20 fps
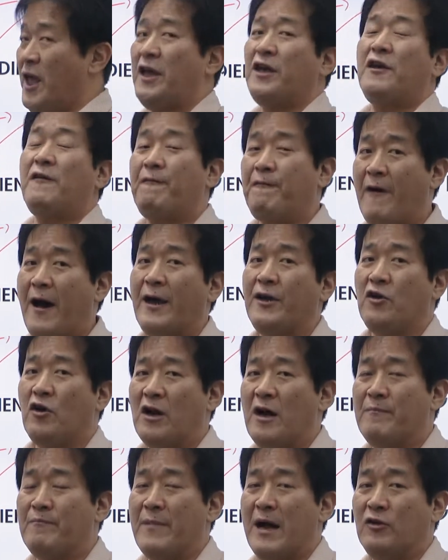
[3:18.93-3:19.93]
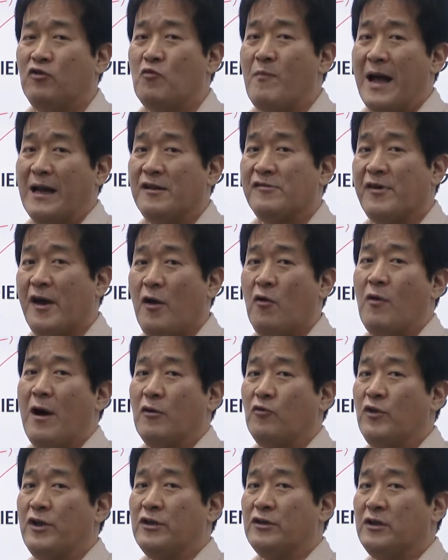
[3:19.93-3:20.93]
테키파이어란 말도 많이
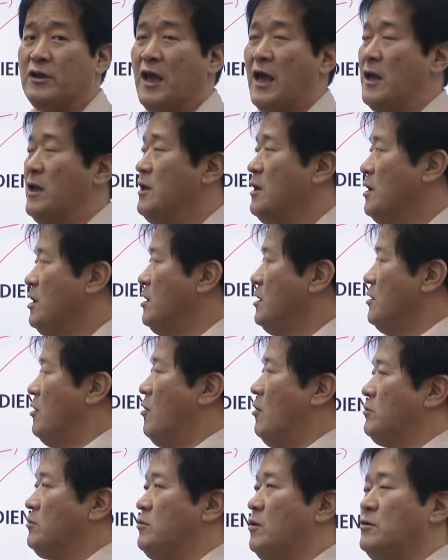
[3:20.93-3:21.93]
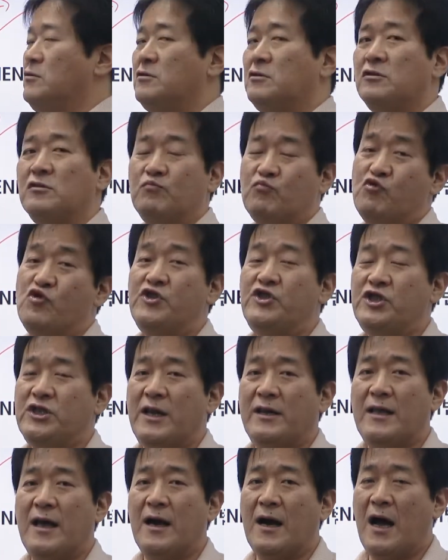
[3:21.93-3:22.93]
사용하고 있는데 어떤 그
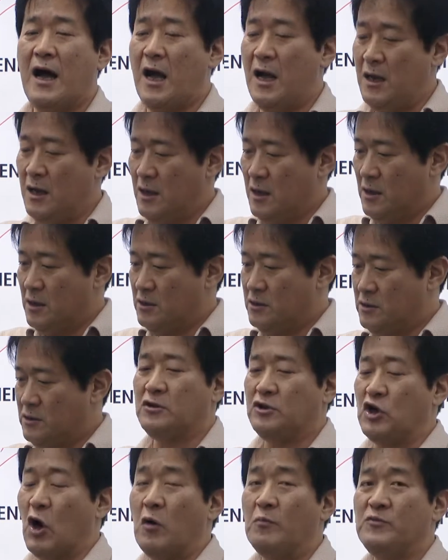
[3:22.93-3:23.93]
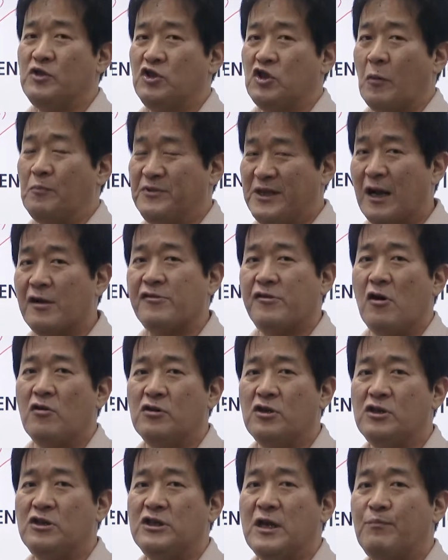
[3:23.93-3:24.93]
물질에다가 점
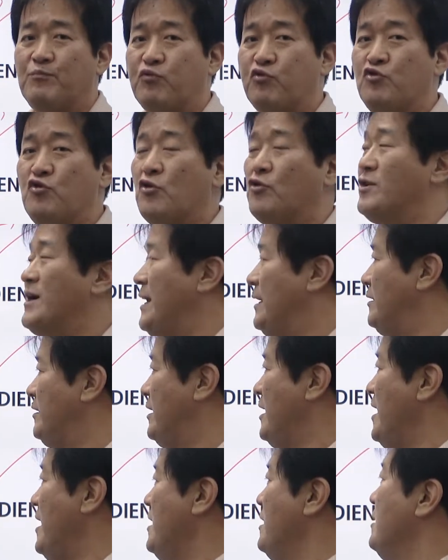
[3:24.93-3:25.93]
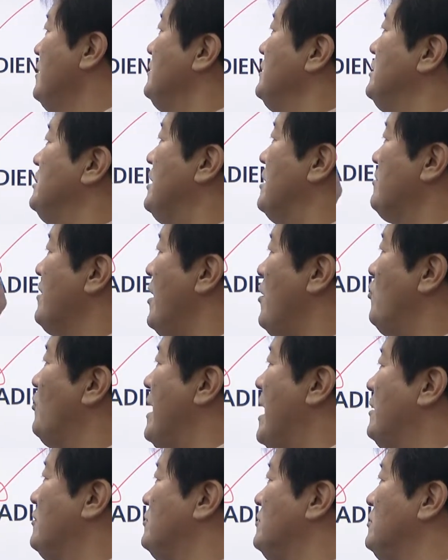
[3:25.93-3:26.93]
접착성을 이제 부여를 할 때 이제
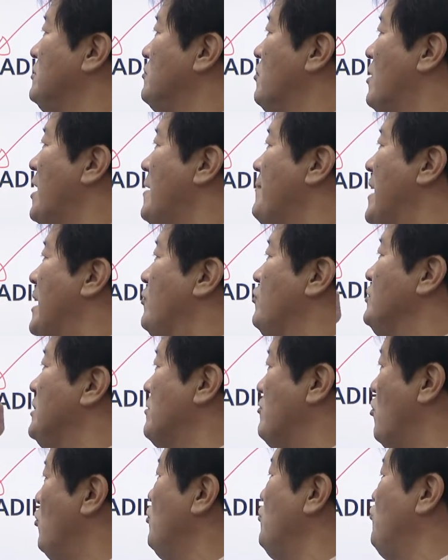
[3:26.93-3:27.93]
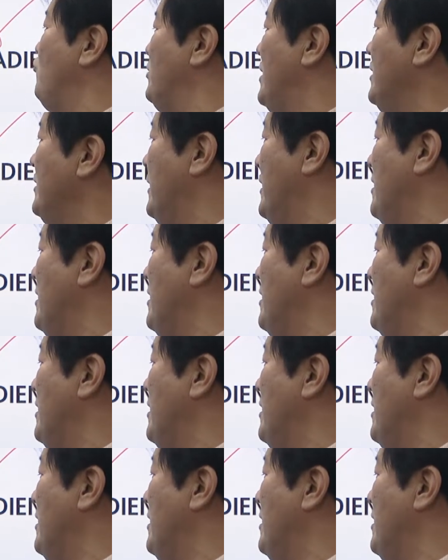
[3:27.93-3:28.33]
사용하는 거가 바로 이제 석유수지가